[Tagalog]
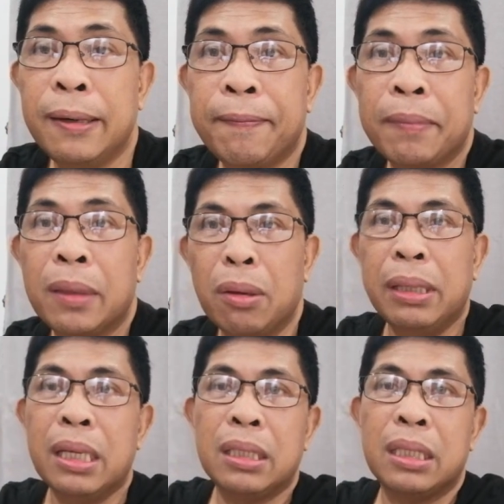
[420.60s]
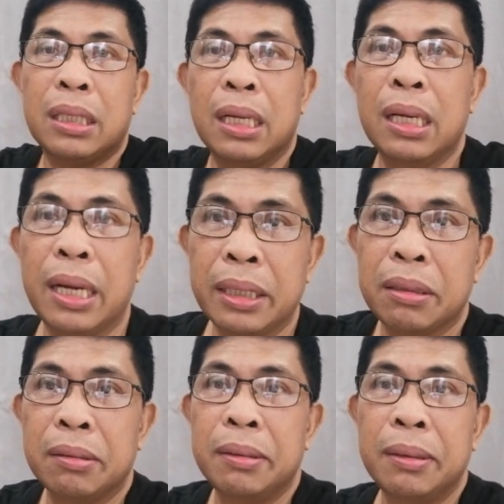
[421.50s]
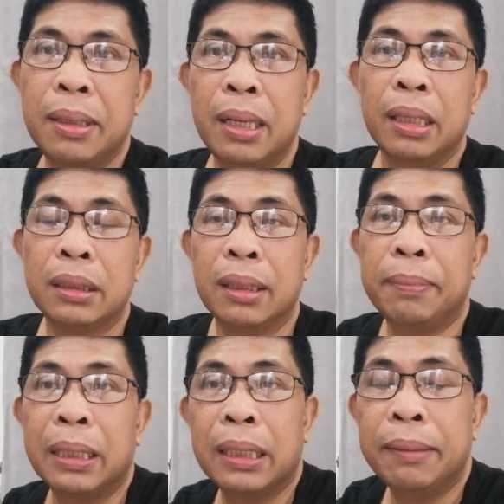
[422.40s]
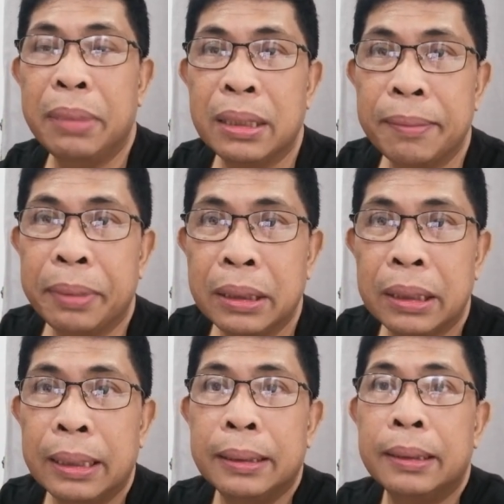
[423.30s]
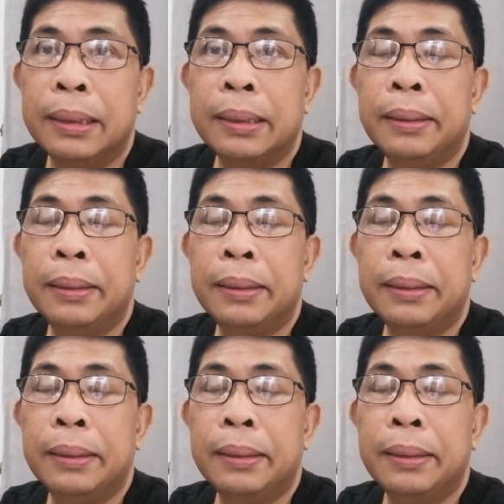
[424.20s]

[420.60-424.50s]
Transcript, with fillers: the 2016 election sa pagka-vice president.